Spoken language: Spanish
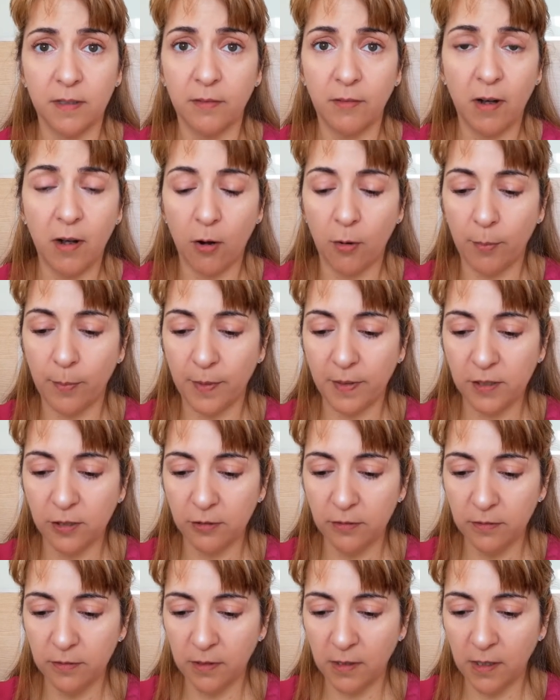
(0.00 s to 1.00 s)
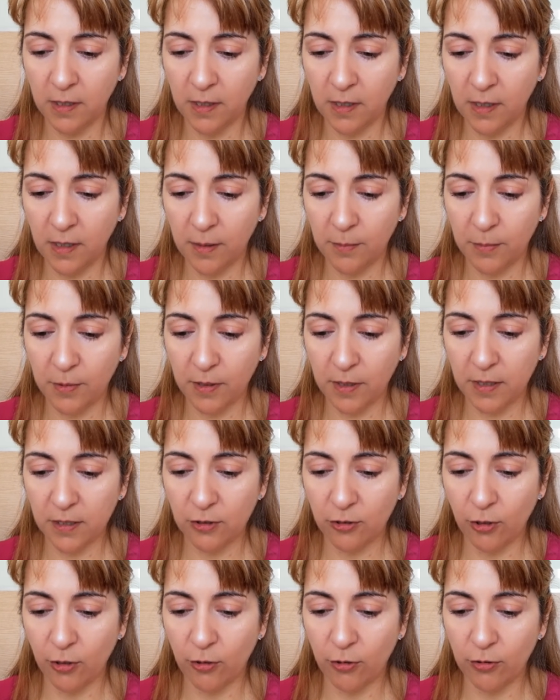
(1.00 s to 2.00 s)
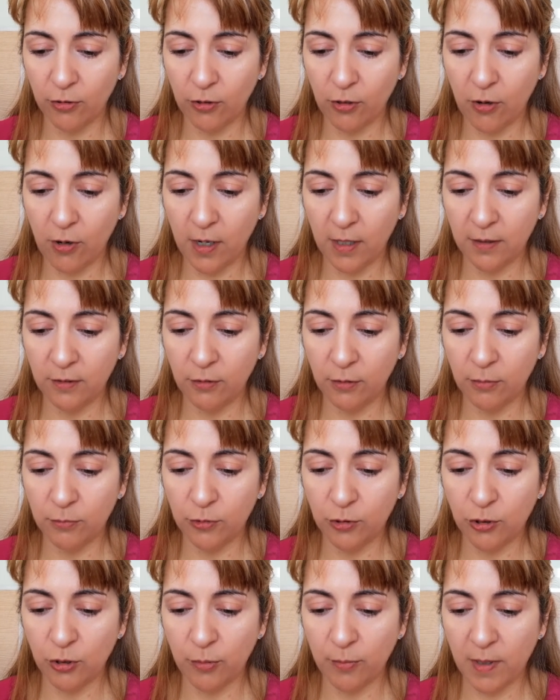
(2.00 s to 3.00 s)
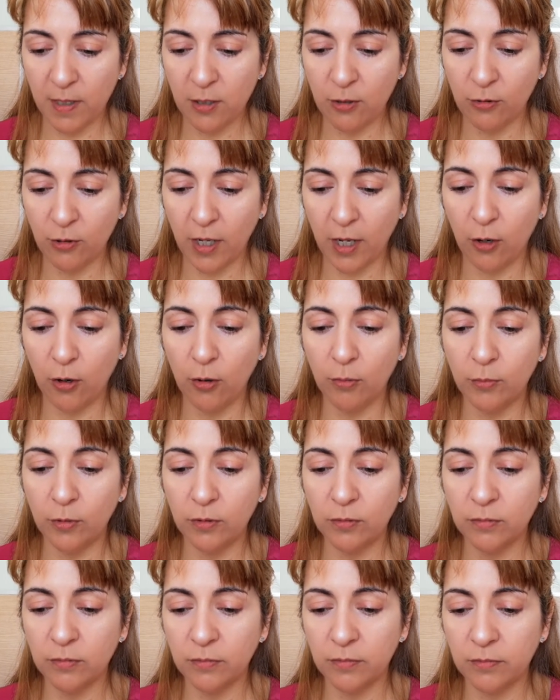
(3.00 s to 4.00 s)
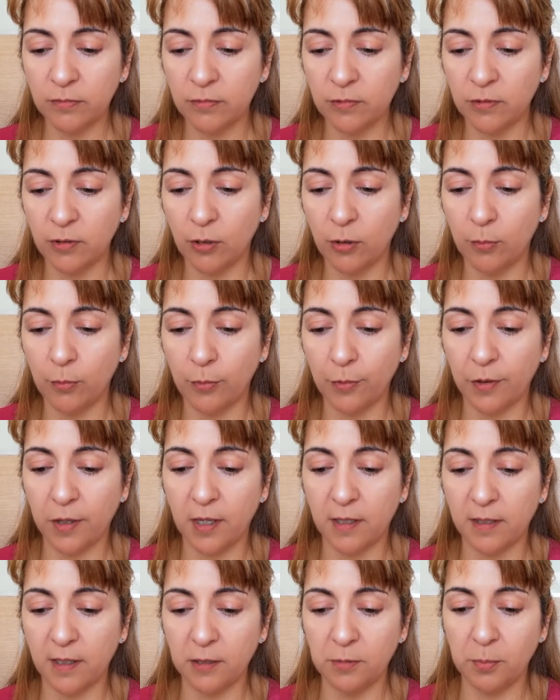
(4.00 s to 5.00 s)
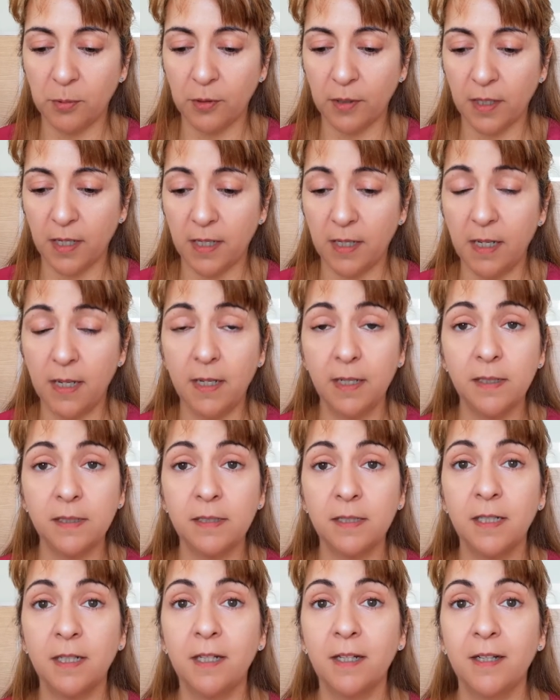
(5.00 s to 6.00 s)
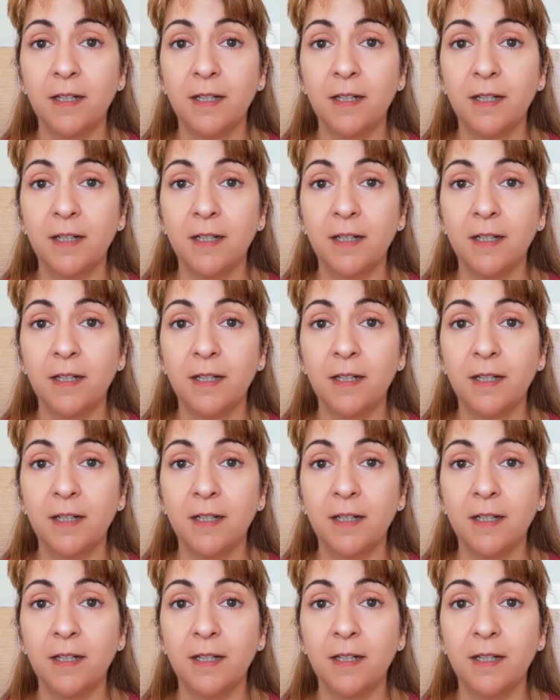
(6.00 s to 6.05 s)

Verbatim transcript: he bajado peso, porque estoy controlando mucho más lo que como. No como ciertas porquerías,